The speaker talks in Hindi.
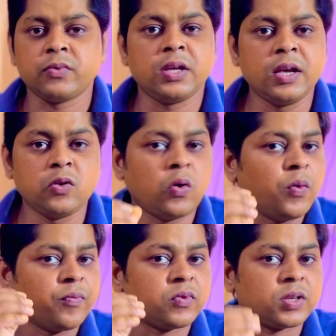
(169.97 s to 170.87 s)
ये जो
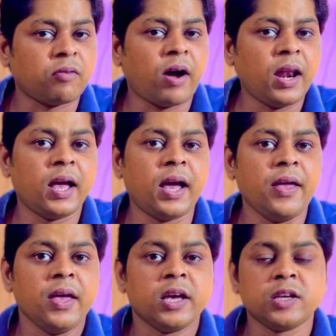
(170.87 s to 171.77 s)
सवाल है
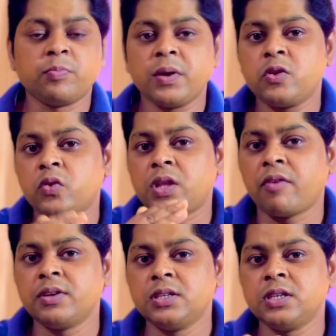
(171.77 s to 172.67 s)
इसमें जो
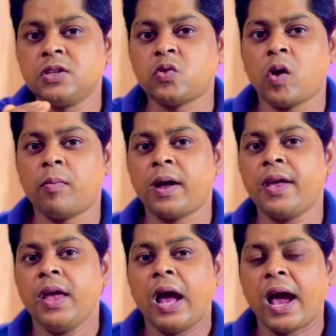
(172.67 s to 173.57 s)
दाविंजी रिजॉल्व है
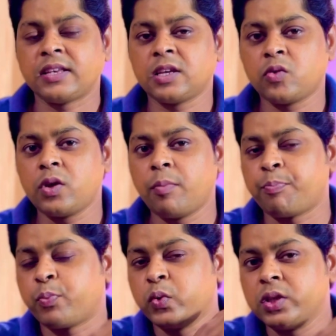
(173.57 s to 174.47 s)
ऐसे तो ये
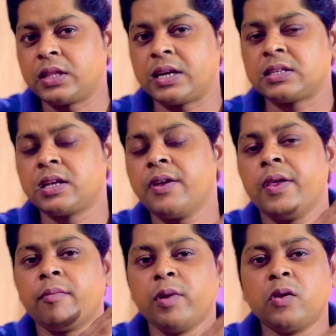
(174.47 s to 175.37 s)
पूरी तरह से
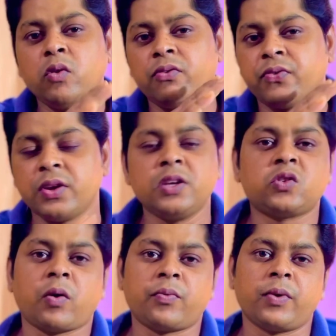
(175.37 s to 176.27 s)
बिल्कुल फ्री
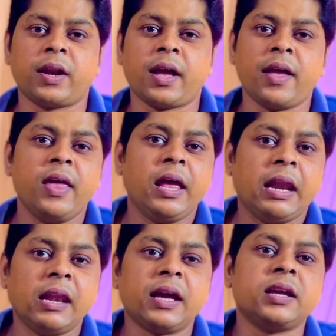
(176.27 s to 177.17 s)
सॉफ्टवेयर है
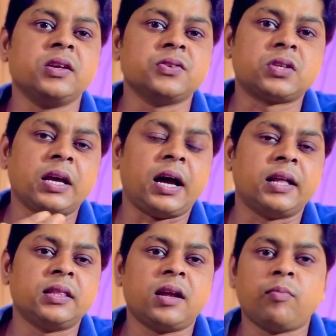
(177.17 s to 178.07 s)
लेकिन इसके
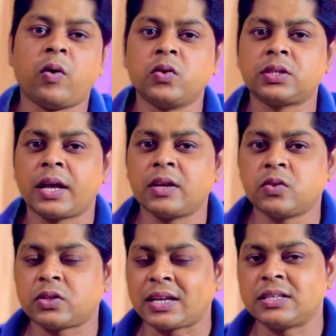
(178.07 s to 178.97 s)
अंदर बहुत सारे
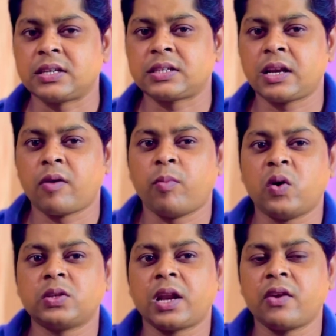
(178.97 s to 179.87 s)
जो ट्रांजेक्शन है
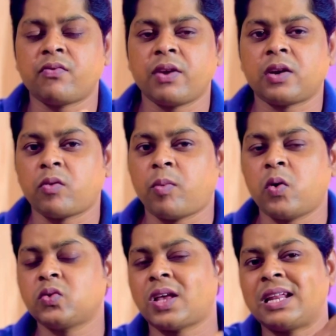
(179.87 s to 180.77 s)
बहुत सारे इफेक्ट और
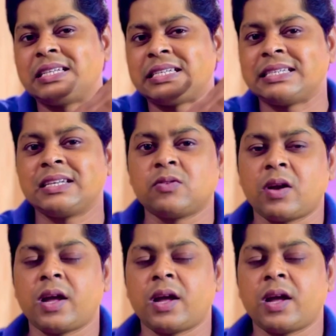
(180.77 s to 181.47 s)
बहुत सारी चीज़ें जो